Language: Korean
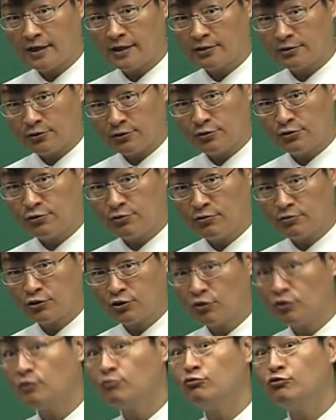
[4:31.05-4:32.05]
그렇죠.
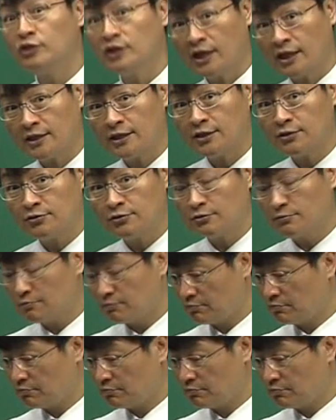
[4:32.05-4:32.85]
전혀 문제가 안 되죠.